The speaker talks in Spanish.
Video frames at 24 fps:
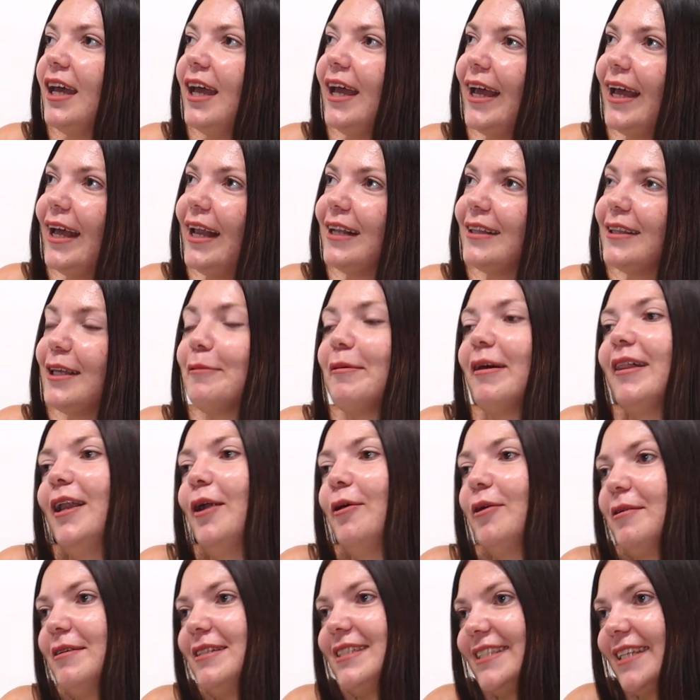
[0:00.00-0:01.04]
el tema de
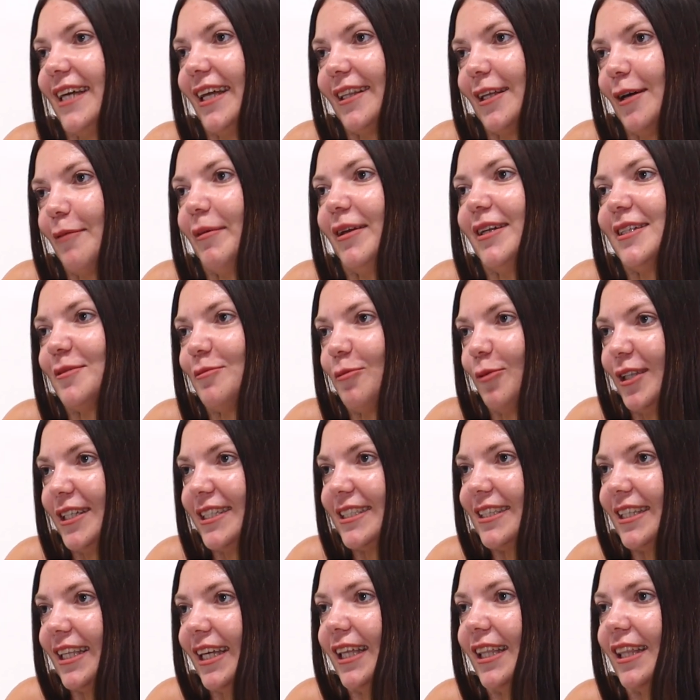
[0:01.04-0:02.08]
la universidad también es muy
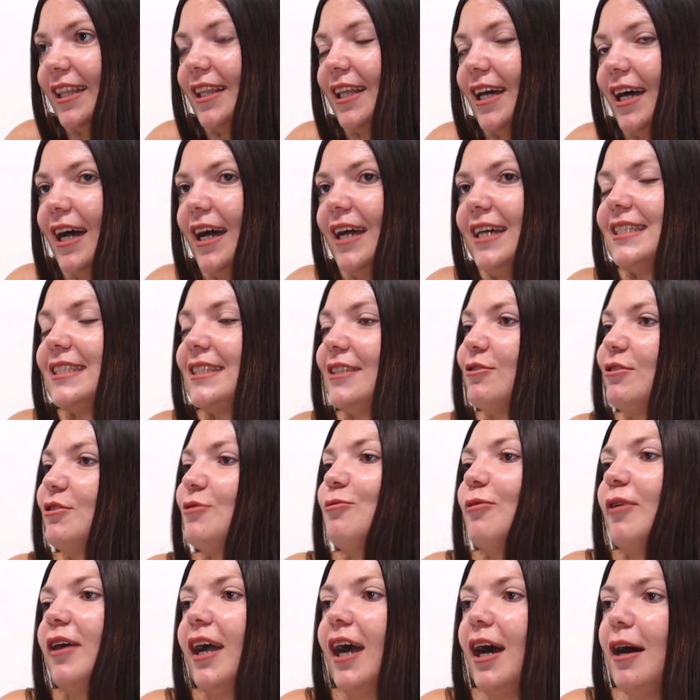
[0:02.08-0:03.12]
distinta, esto
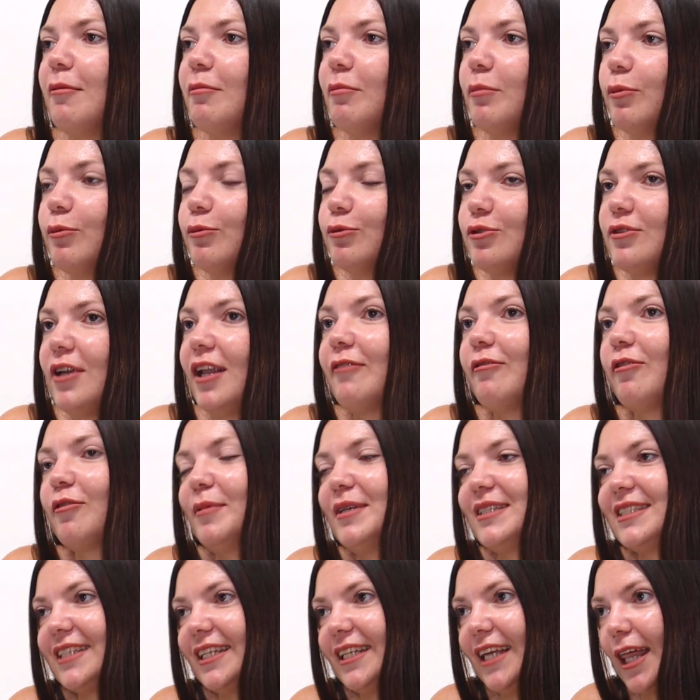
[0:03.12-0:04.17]
es un campus, la
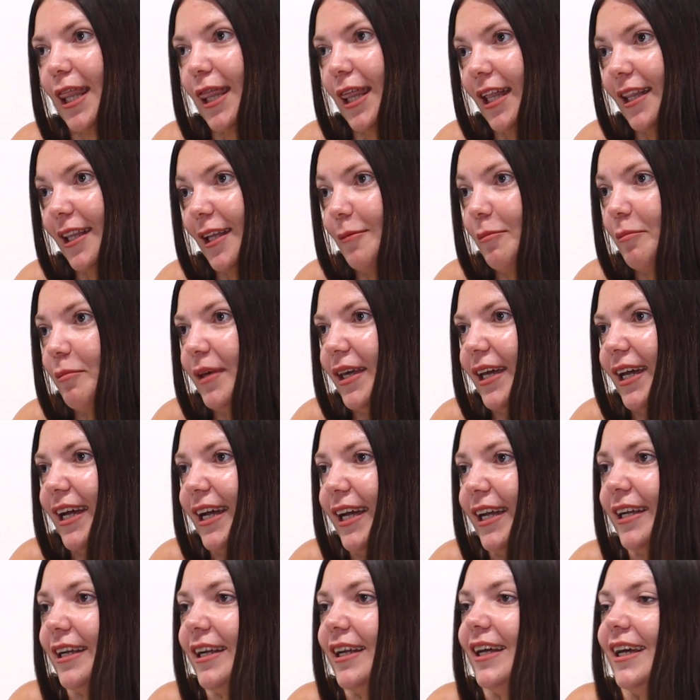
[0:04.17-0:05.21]
forma de enseñanza
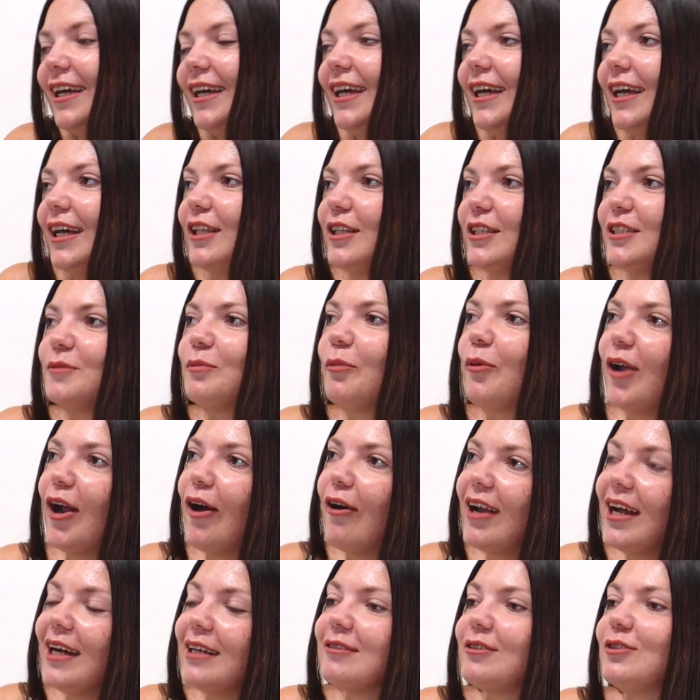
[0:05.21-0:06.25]
también, entonces por
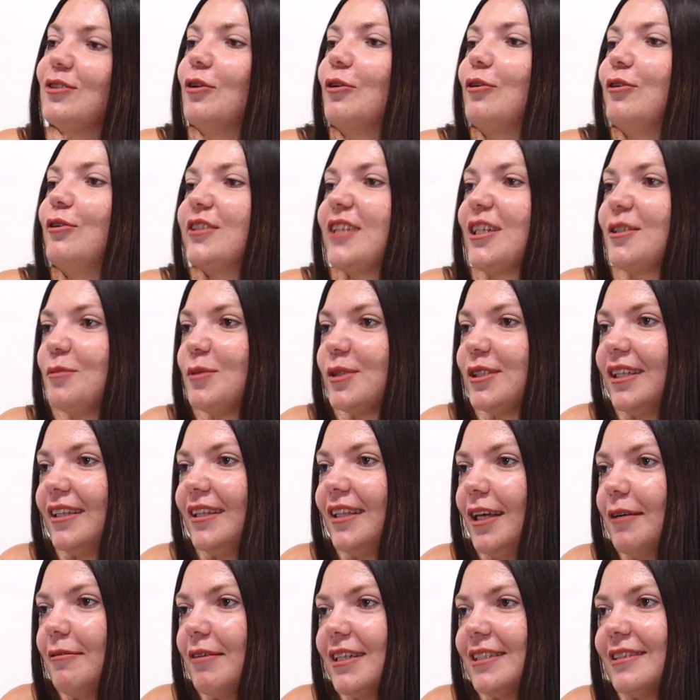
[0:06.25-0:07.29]
ahora son cosas
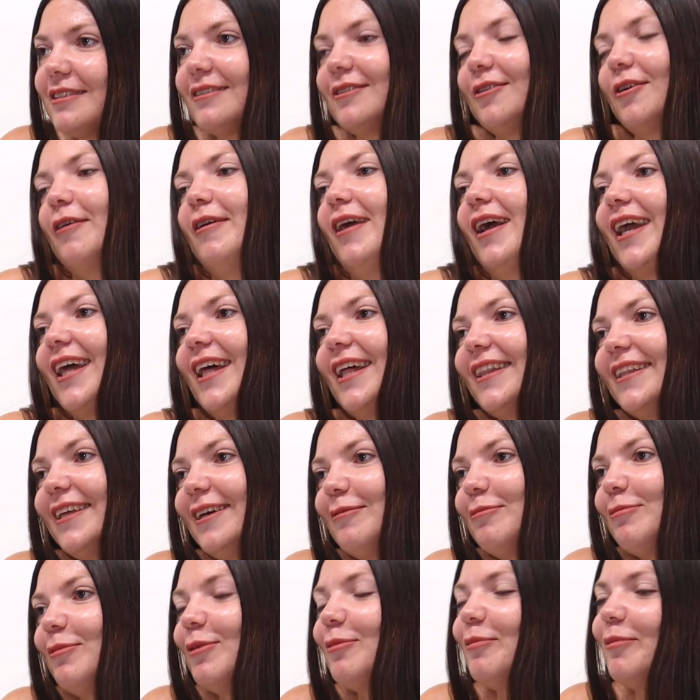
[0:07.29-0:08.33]
positivas, todavía queda
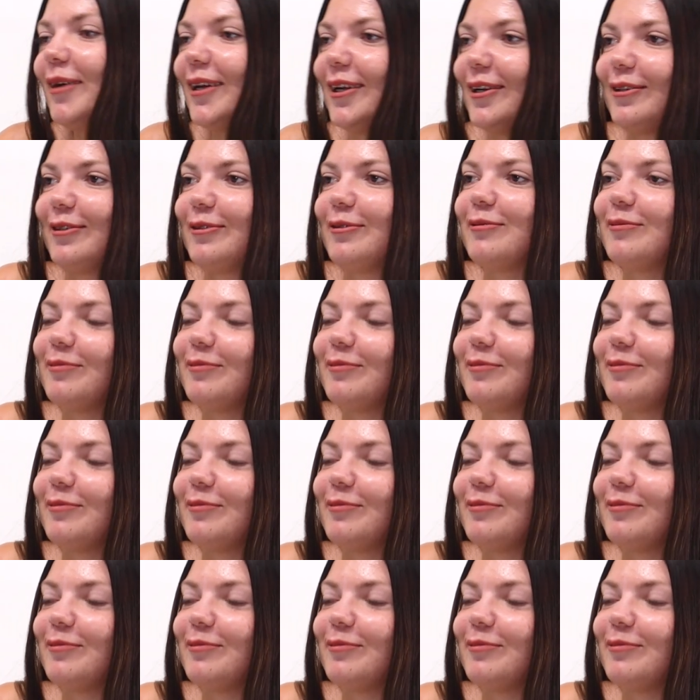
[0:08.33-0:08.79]
tiempo, pero